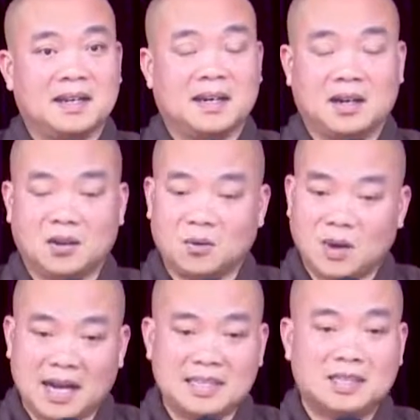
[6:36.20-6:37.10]
À,
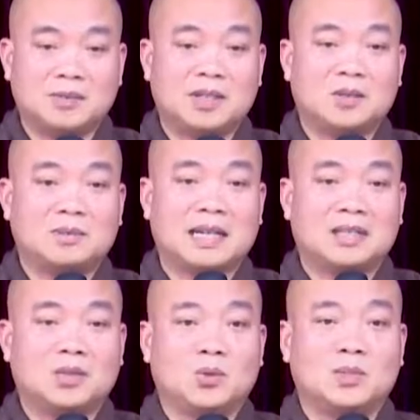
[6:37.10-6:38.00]
quả sau khi chúng
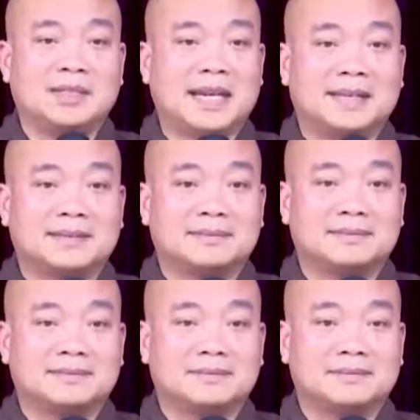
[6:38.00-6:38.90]
ta tu chứng đắc,
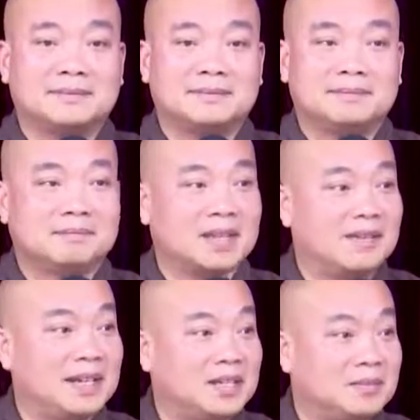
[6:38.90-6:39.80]

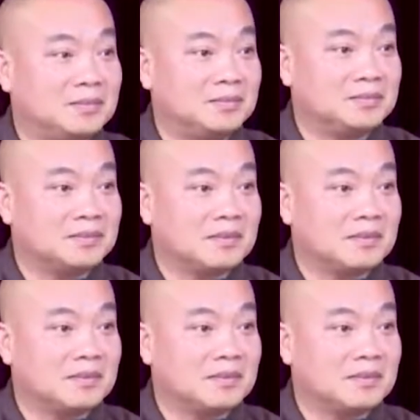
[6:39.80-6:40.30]
phải không?